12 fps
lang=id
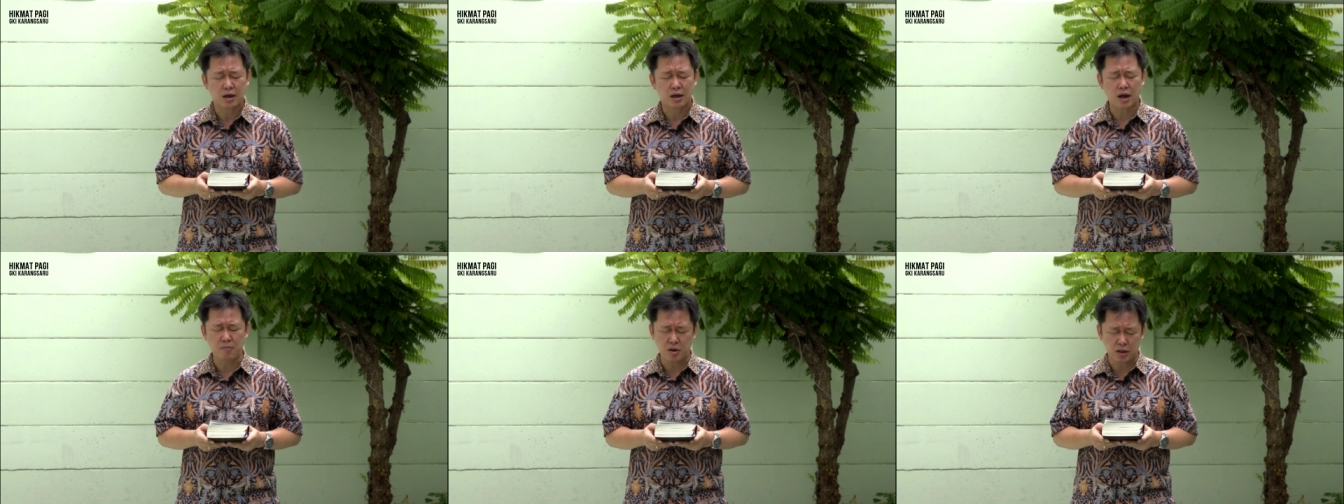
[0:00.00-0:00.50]

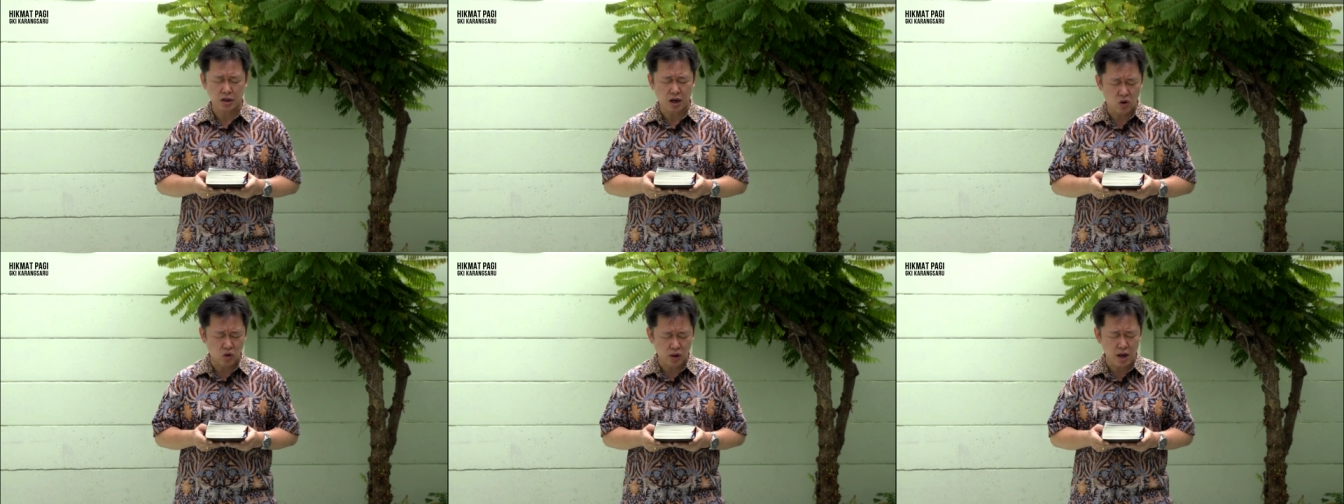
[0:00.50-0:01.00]
kami
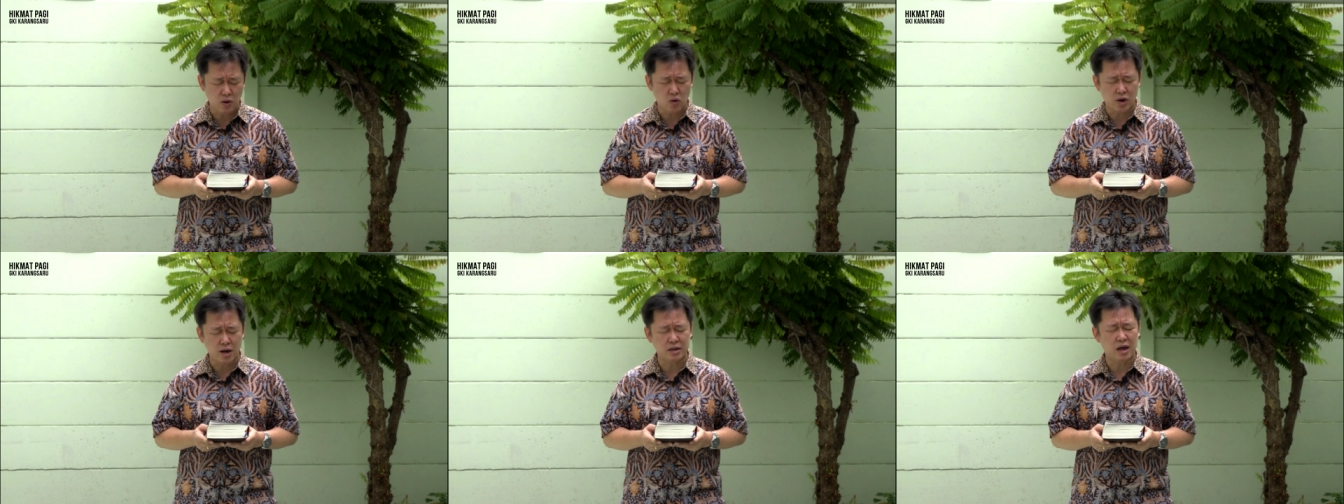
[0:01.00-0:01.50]
adalah
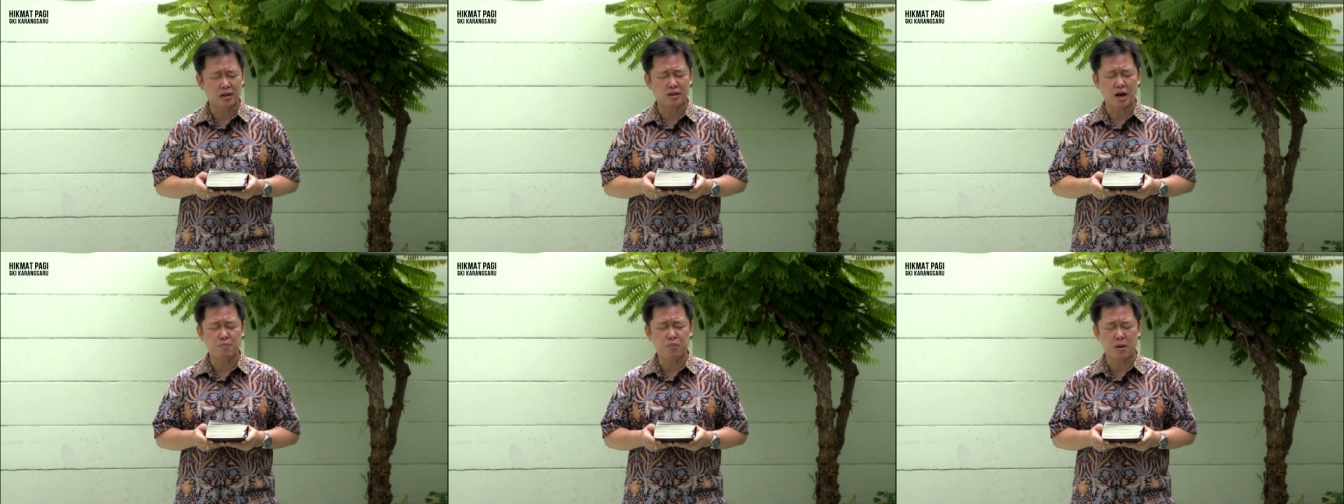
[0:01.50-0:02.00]
orang-orang yang
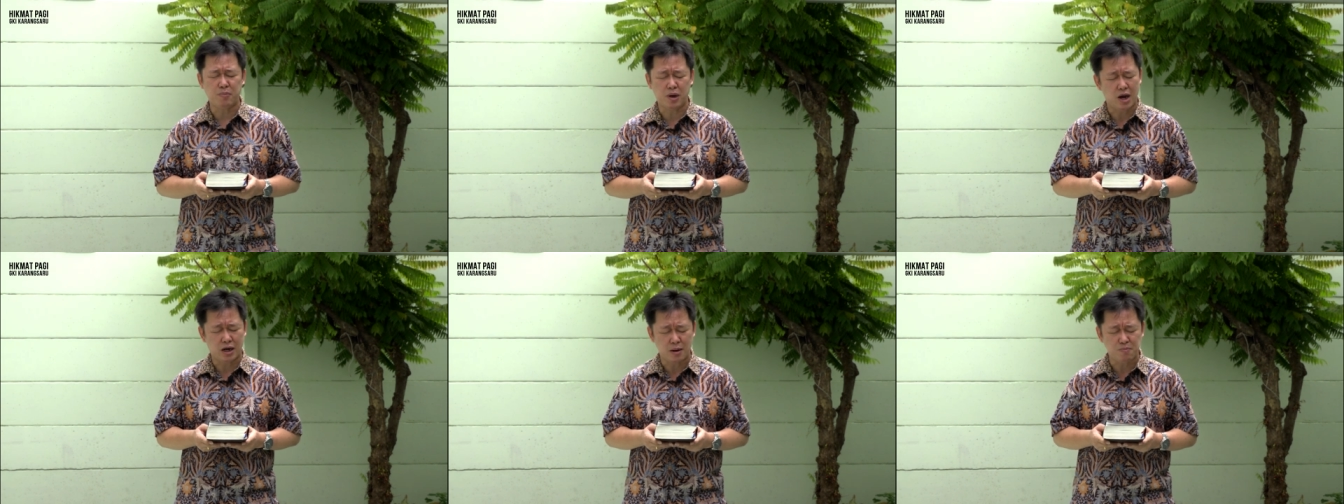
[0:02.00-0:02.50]
tanpa
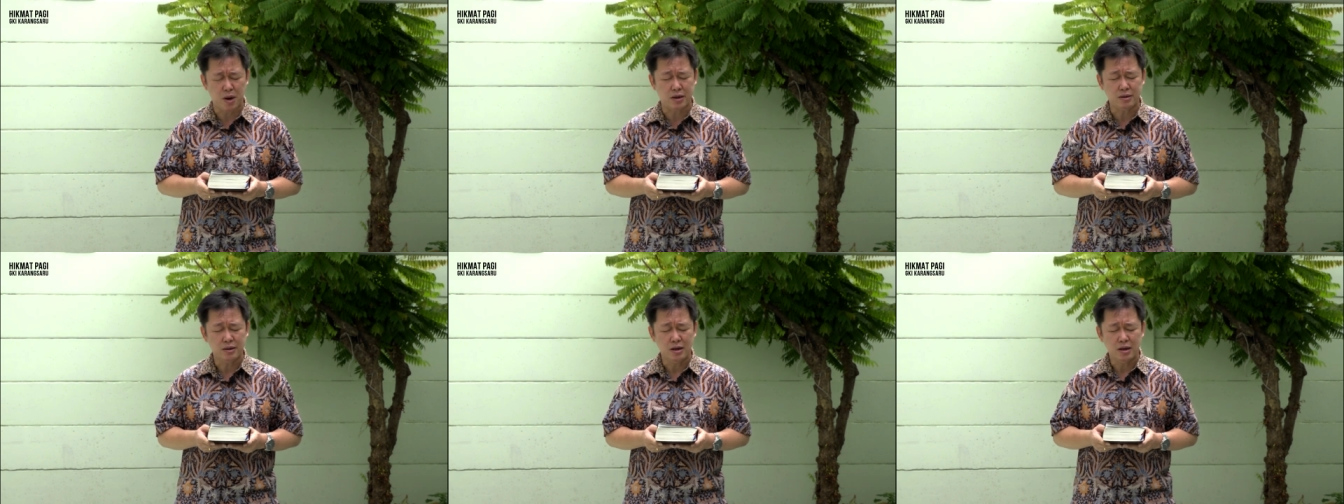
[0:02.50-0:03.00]

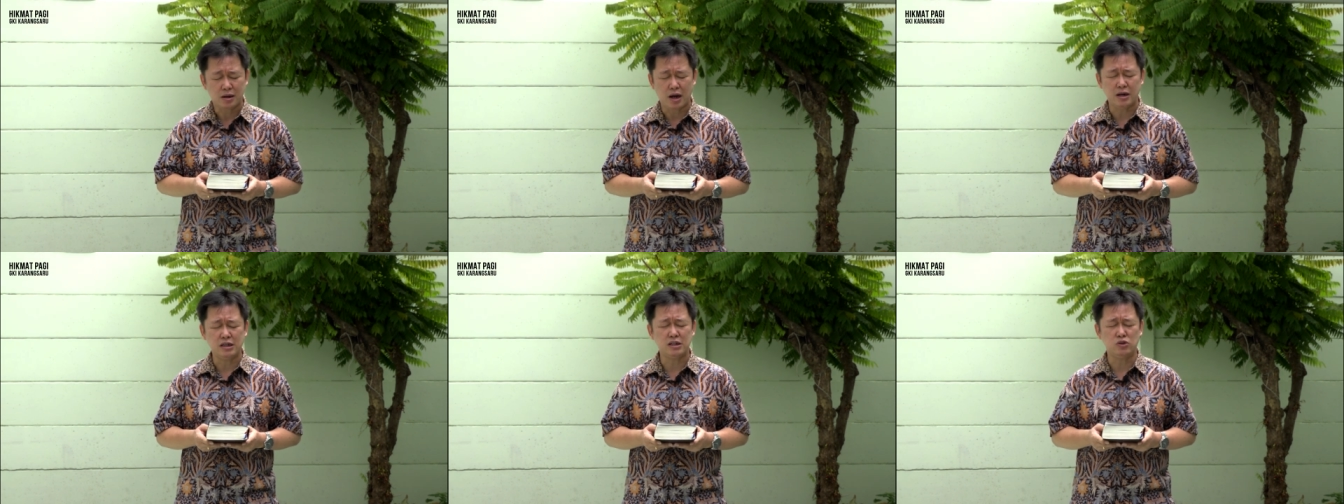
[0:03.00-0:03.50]
pengharapan
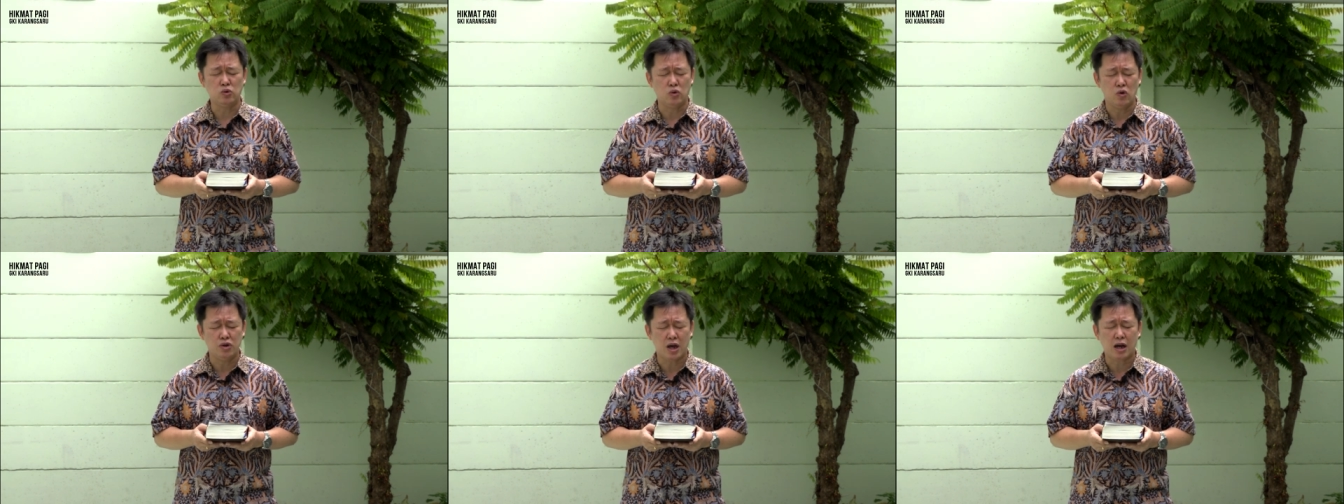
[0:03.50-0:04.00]
karena
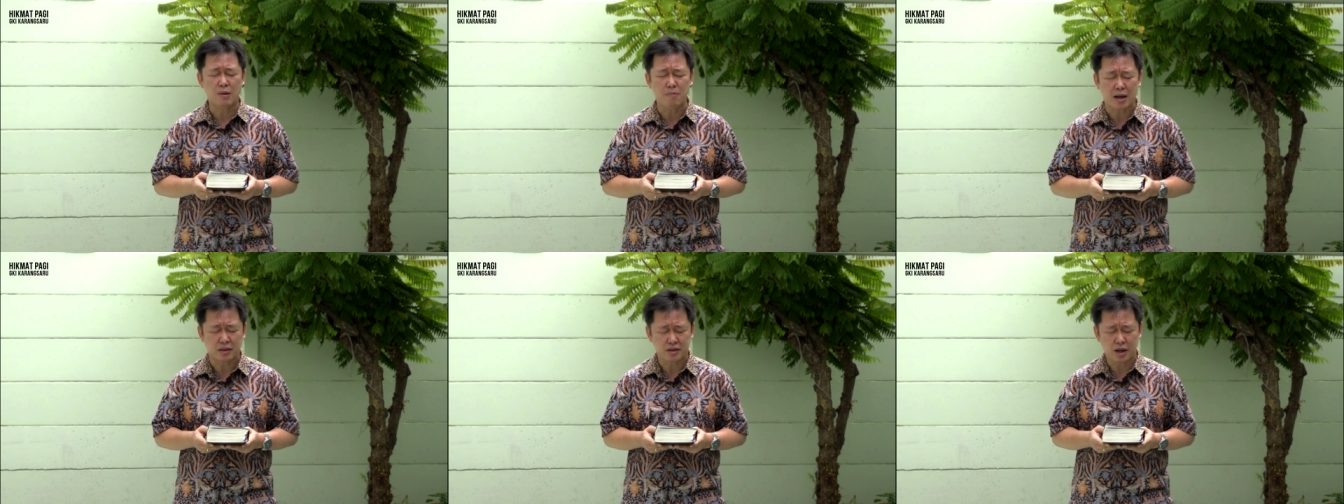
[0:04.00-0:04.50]
sesungguhnya
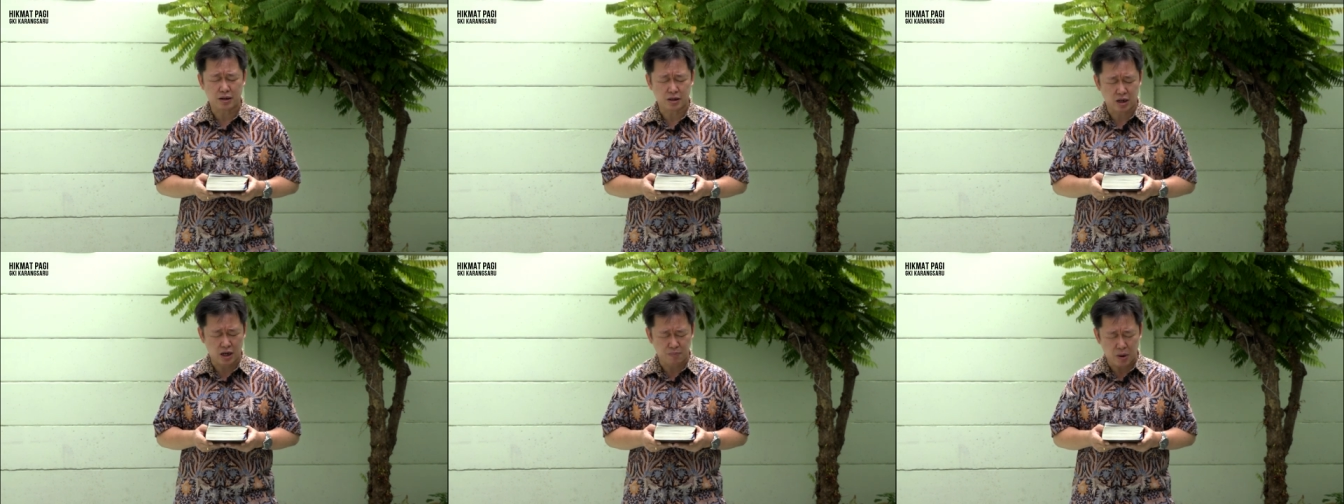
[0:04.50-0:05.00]
kematian
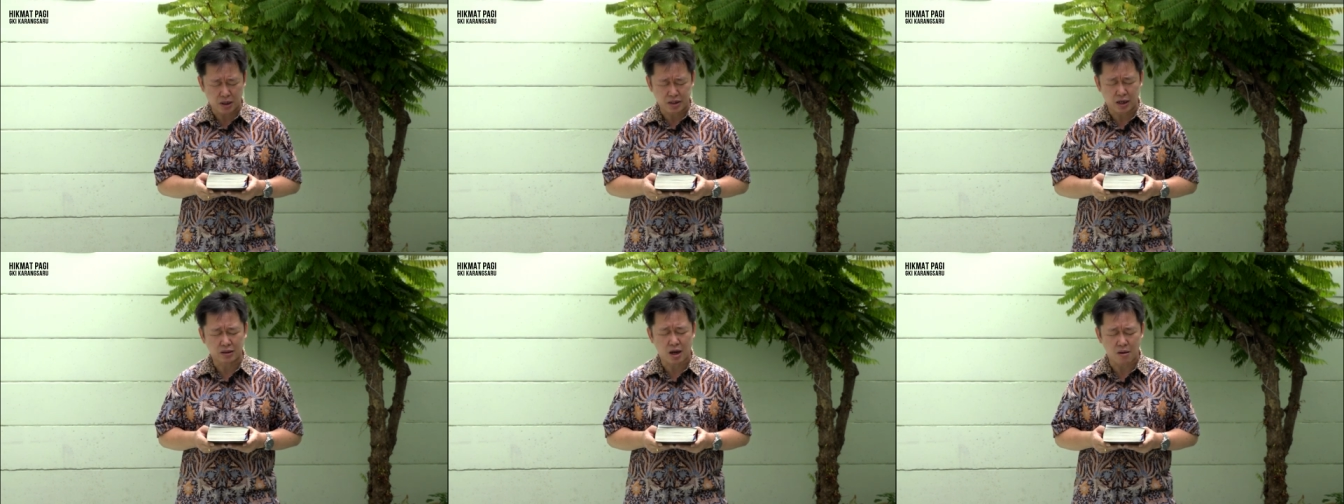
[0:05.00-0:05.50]
adalah
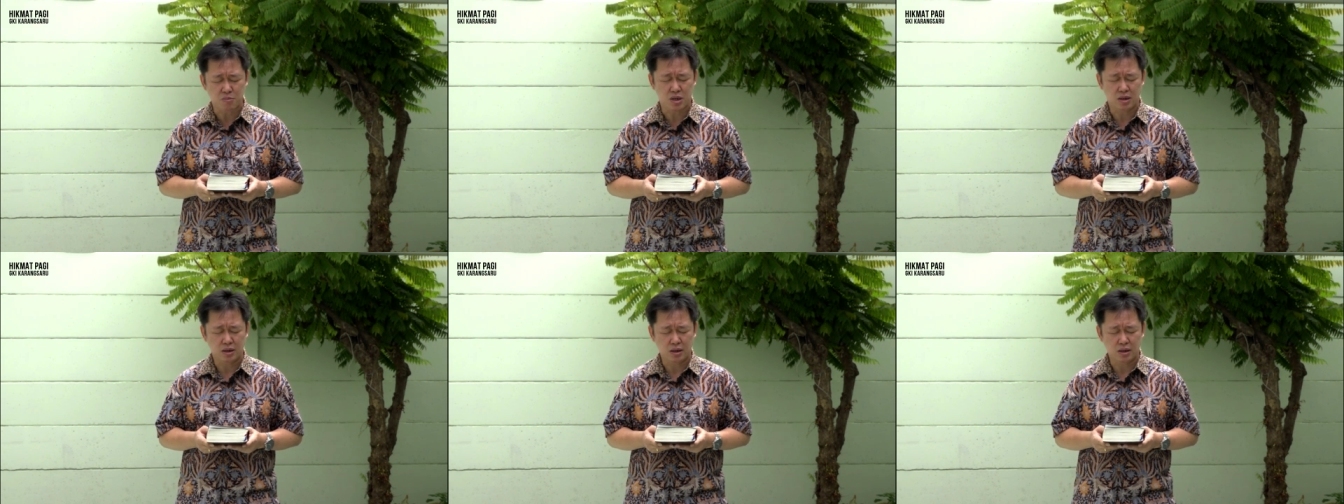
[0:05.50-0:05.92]
bagian kami.